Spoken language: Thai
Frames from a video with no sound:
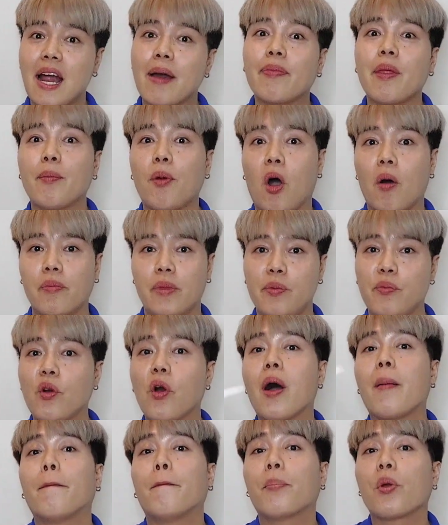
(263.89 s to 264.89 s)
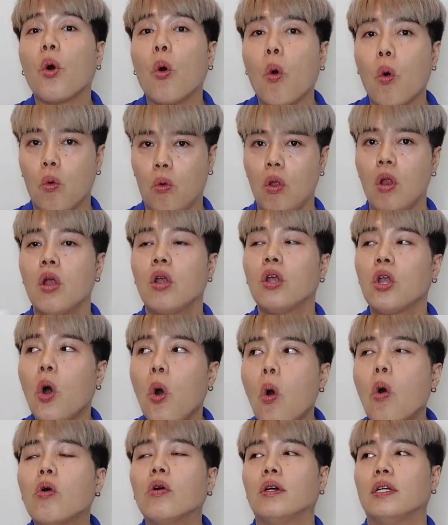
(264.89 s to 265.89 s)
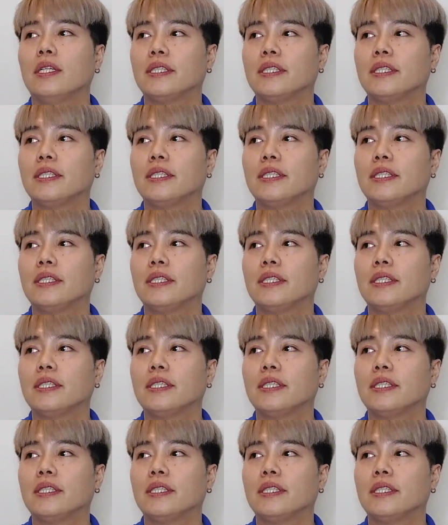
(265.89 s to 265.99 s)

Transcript: รับน้ำหอมที่มีความโปร่งโล่ง